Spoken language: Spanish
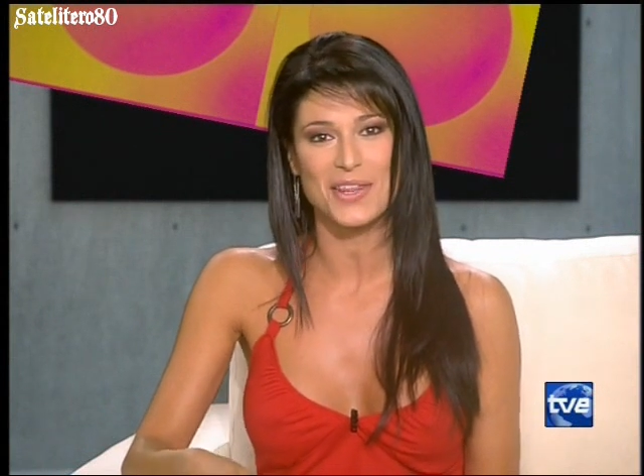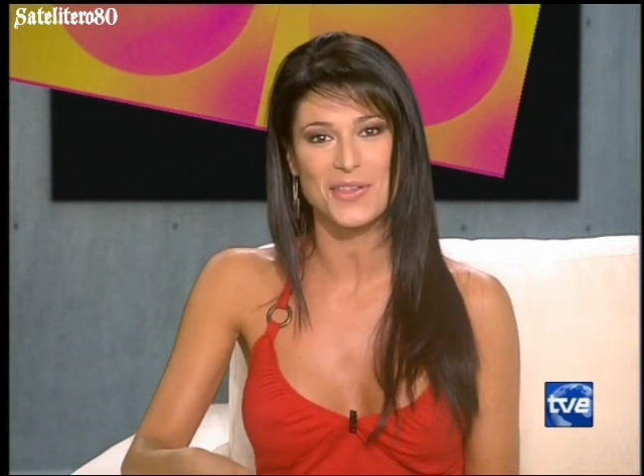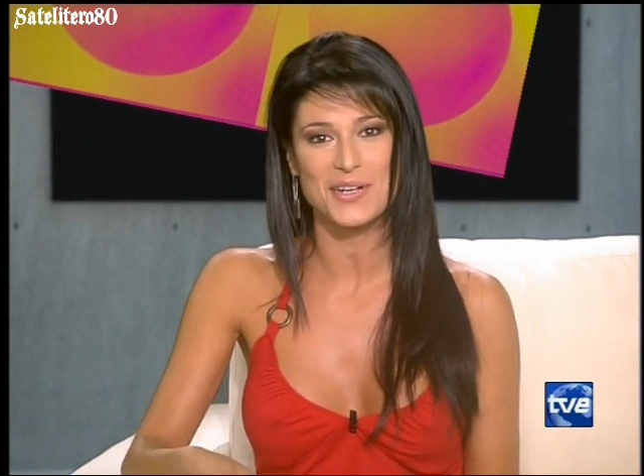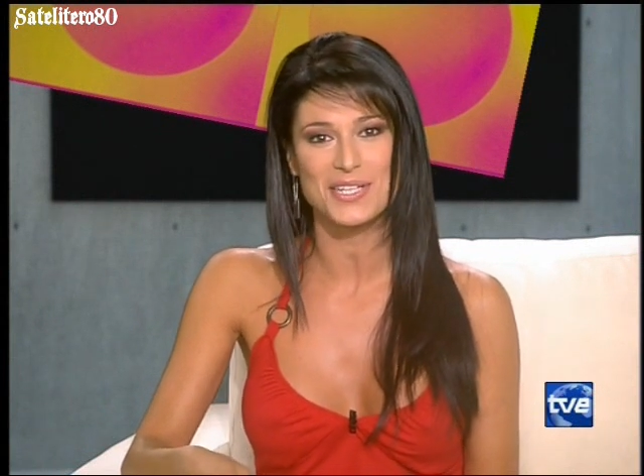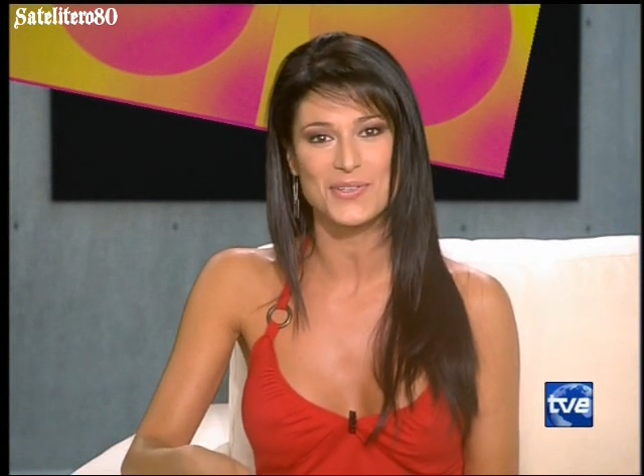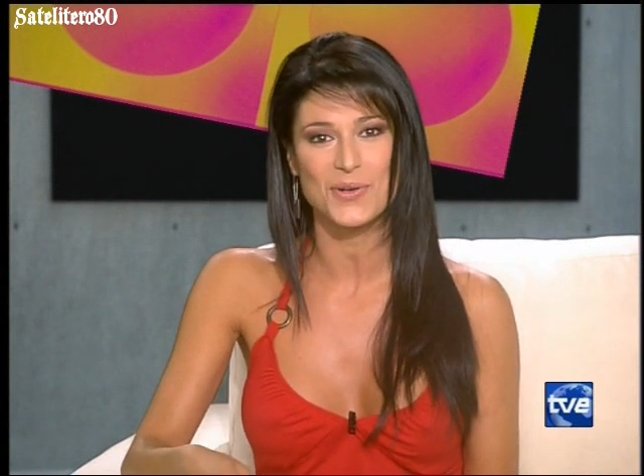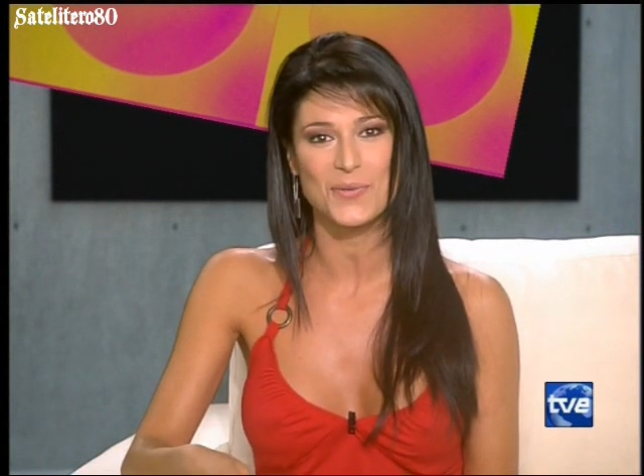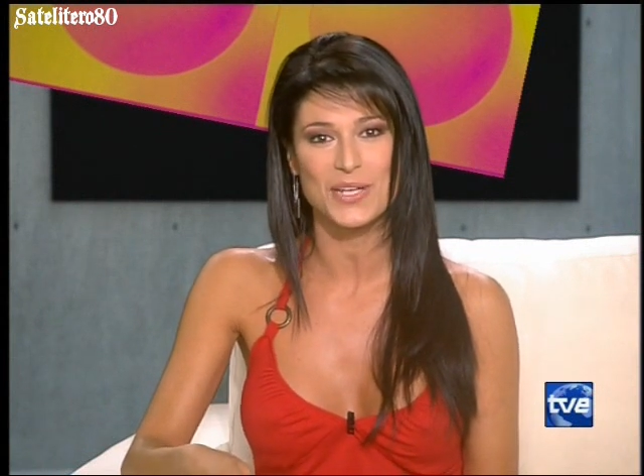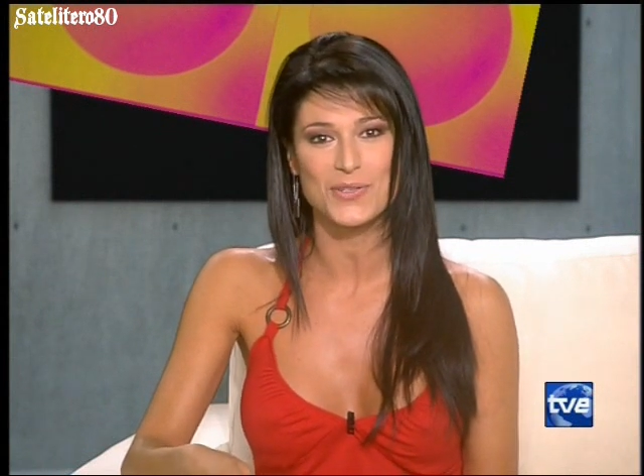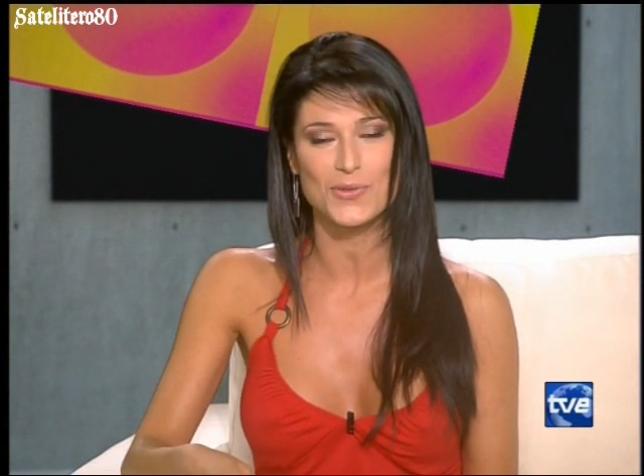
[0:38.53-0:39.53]
canciones de su
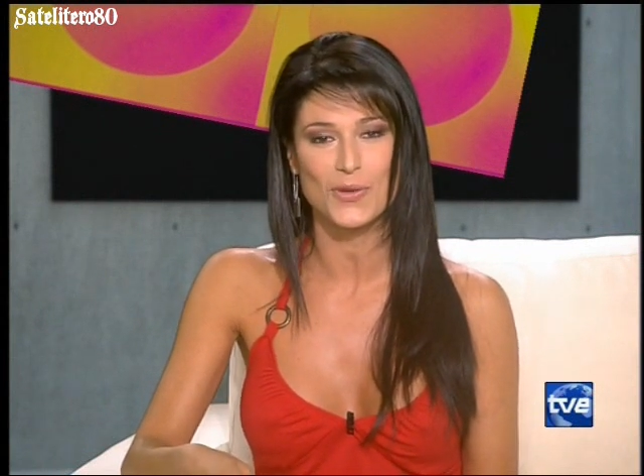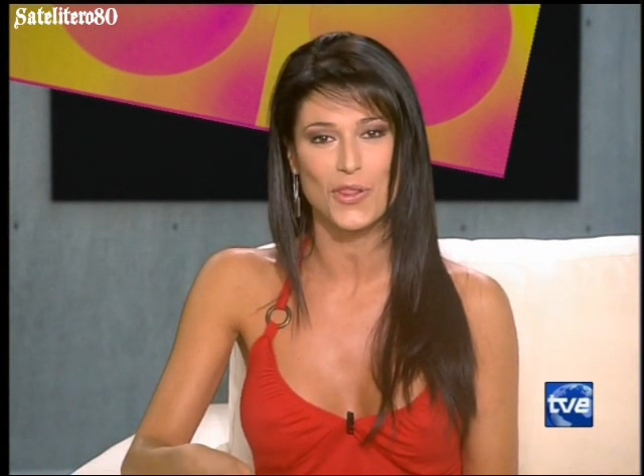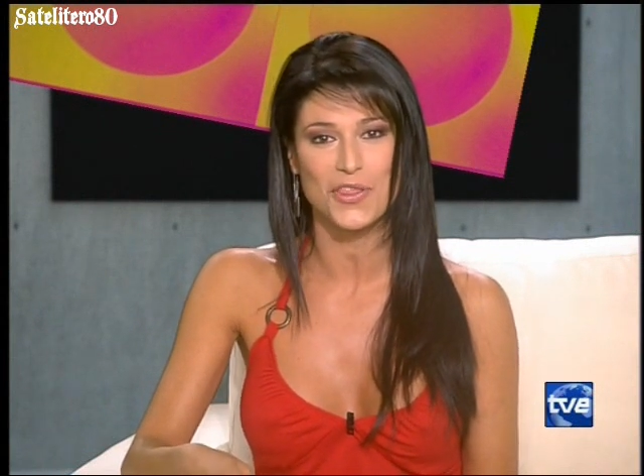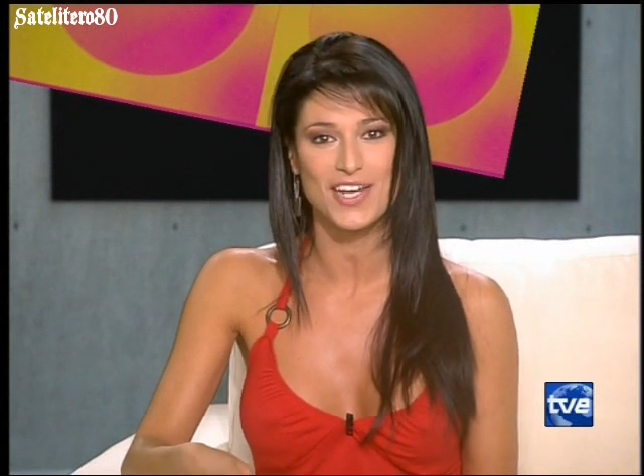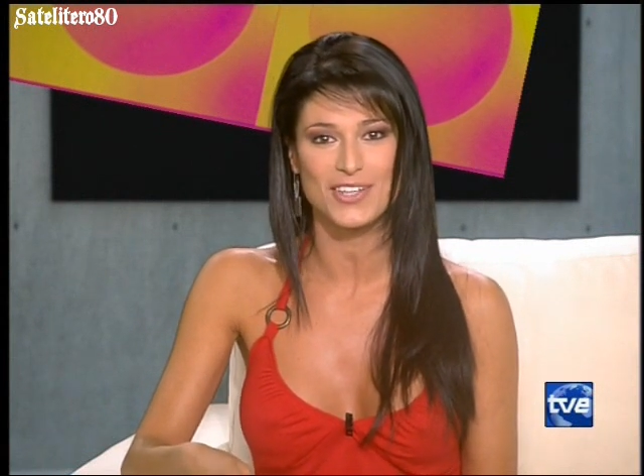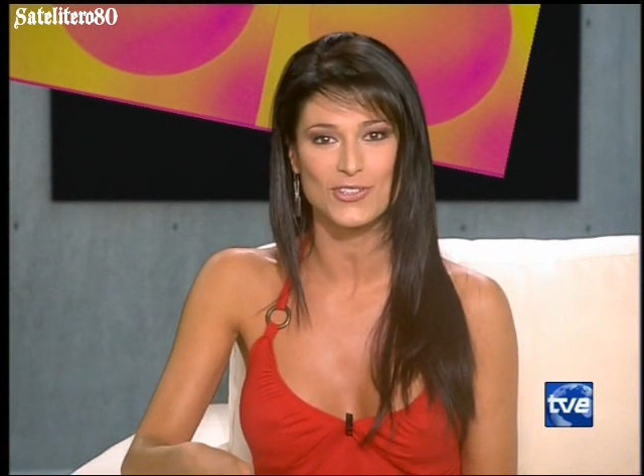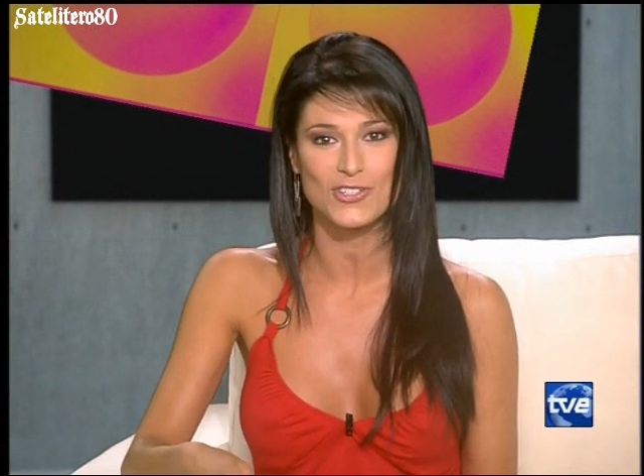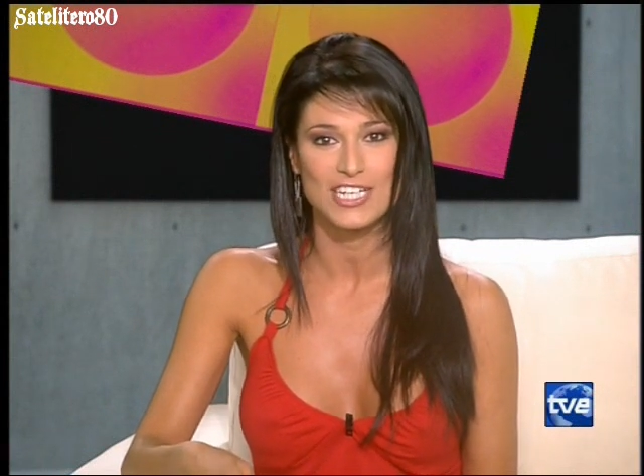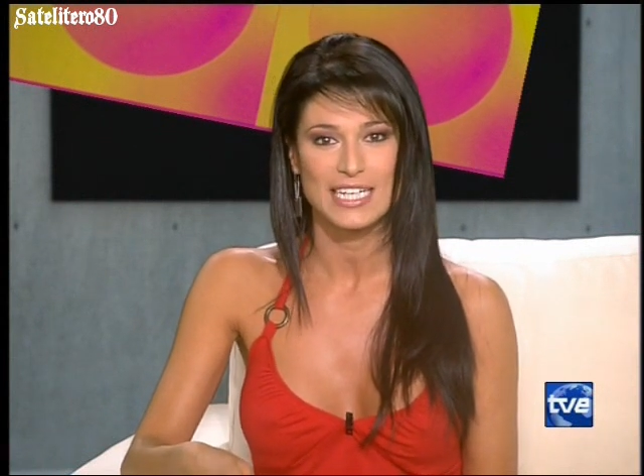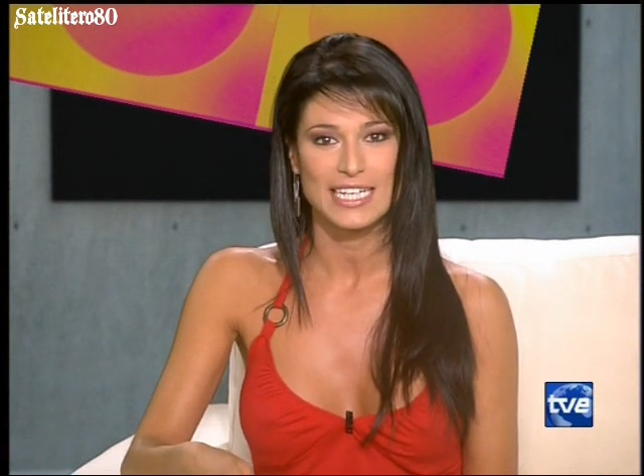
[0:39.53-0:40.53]
novia en sus
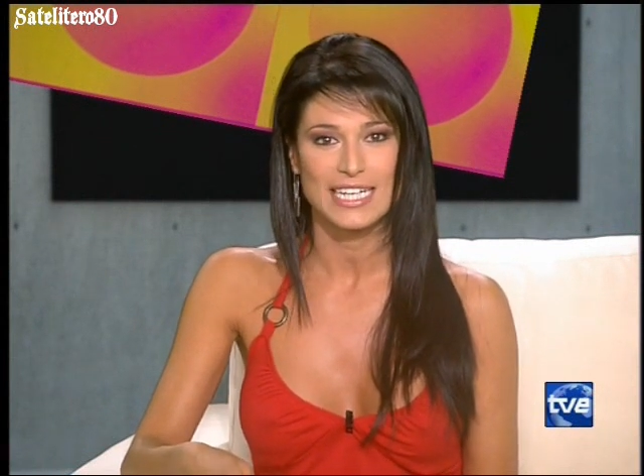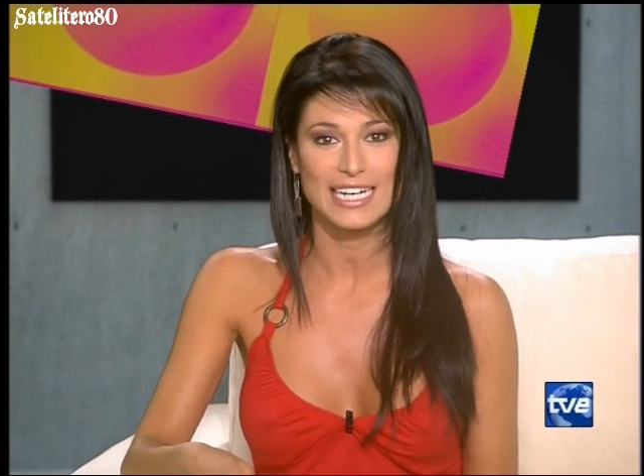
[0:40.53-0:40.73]
conciertos.